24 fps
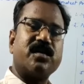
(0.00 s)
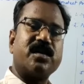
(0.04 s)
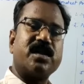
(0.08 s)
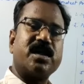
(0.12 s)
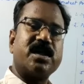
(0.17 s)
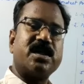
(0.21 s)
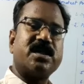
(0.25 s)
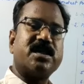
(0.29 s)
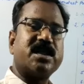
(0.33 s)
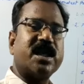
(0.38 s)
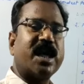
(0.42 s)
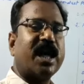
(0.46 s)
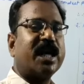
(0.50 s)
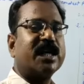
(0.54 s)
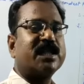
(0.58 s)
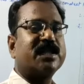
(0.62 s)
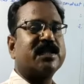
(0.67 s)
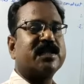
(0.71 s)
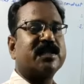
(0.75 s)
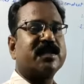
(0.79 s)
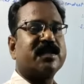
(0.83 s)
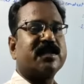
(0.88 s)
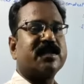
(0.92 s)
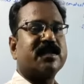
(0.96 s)
के
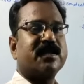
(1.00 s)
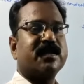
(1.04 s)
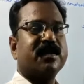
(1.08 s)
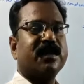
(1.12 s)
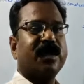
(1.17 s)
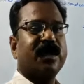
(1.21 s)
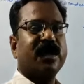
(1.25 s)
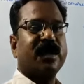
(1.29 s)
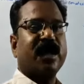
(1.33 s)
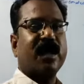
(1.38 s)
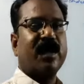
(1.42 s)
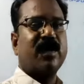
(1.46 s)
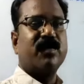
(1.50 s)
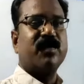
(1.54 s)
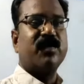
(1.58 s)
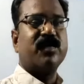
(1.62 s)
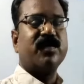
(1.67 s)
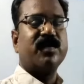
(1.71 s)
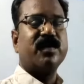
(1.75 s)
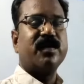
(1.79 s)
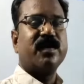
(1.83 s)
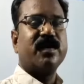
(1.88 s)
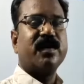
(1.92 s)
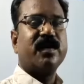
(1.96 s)
साथ लिखा हो
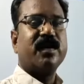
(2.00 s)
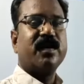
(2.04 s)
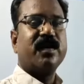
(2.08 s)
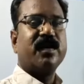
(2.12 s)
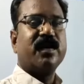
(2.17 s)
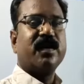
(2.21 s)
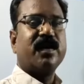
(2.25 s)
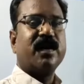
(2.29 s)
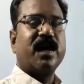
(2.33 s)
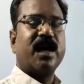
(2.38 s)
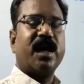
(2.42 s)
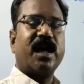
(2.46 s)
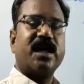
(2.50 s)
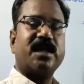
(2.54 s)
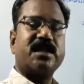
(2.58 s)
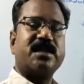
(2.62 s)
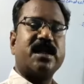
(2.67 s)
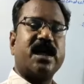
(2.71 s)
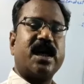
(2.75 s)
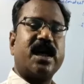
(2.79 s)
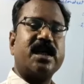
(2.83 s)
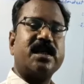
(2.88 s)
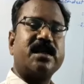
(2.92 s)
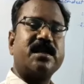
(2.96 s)

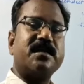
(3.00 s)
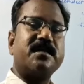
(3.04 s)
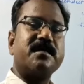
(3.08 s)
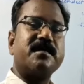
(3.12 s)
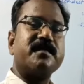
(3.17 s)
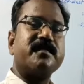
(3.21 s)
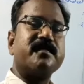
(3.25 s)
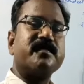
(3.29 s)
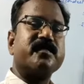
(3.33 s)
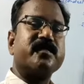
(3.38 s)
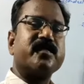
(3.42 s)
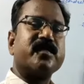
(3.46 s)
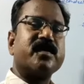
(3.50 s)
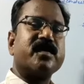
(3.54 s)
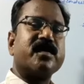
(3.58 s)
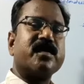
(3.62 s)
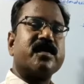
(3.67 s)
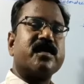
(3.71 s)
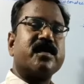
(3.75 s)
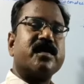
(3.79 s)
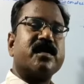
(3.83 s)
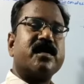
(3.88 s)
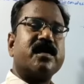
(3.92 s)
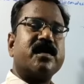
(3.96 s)
अर्थात
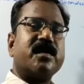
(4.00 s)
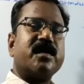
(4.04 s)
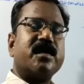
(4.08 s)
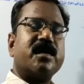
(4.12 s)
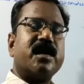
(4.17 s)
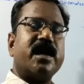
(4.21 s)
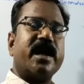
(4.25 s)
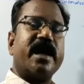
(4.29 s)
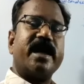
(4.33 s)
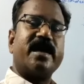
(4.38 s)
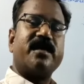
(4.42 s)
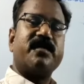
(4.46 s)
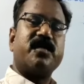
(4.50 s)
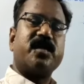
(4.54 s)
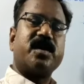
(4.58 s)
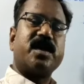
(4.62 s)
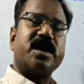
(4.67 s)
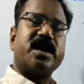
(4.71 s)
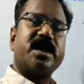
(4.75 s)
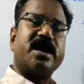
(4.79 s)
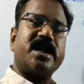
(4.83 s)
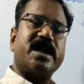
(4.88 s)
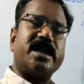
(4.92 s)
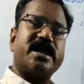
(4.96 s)

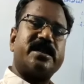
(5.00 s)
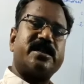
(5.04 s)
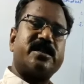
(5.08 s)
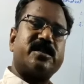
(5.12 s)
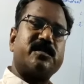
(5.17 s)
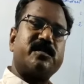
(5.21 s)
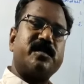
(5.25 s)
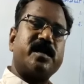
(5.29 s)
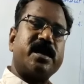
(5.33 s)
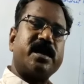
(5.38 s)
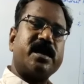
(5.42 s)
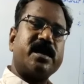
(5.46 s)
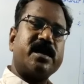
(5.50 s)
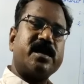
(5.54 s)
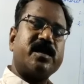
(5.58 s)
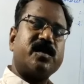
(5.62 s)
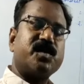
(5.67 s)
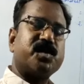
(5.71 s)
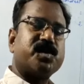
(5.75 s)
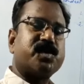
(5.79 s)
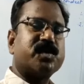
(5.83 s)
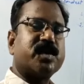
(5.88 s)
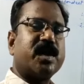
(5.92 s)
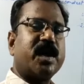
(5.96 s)
एडवोकेट लिस्ट में
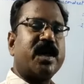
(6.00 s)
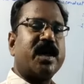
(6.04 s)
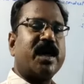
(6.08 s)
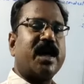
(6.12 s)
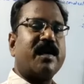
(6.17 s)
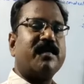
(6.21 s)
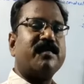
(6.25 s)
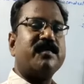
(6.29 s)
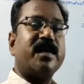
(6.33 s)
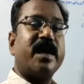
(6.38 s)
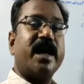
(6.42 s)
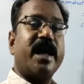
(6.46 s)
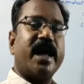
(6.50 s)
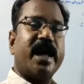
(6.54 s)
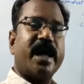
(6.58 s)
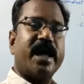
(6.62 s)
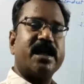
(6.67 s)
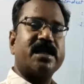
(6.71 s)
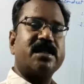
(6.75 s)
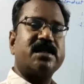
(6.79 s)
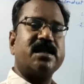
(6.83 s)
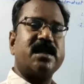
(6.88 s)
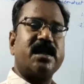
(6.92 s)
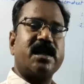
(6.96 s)
उसका नाम
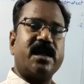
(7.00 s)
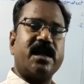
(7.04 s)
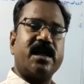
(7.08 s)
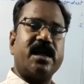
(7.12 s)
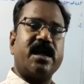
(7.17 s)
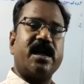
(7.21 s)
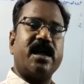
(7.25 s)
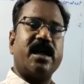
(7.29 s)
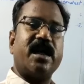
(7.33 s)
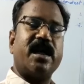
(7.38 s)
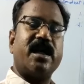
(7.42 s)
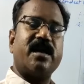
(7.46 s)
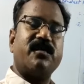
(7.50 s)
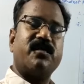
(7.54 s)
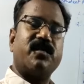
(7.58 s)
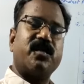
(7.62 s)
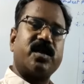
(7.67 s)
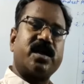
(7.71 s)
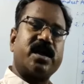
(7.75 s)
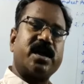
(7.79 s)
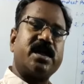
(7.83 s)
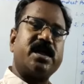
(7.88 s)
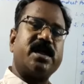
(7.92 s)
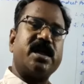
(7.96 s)
एज ए
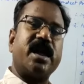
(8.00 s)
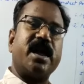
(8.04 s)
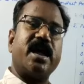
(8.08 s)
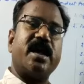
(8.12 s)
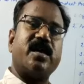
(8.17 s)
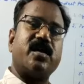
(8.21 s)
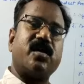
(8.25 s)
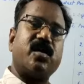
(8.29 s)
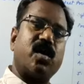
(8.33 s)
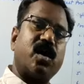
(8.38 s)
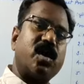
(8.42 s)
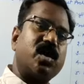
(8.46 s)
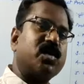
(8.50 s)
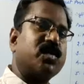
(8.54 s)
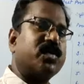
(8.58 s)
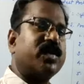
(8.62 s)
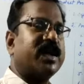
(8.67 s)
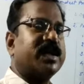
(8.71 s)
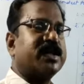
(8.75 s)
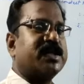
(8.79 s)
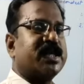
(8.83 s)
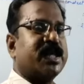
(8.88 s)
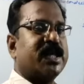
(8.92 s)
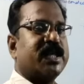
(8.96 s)
एडवोकेट एनरोल्ड
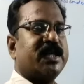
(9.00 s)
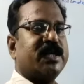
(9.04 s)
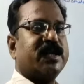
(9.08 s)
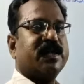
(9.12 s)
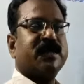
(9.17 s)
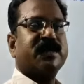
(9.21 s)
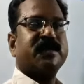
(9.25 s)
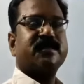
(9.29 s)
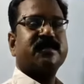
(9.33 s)
होना चाहिए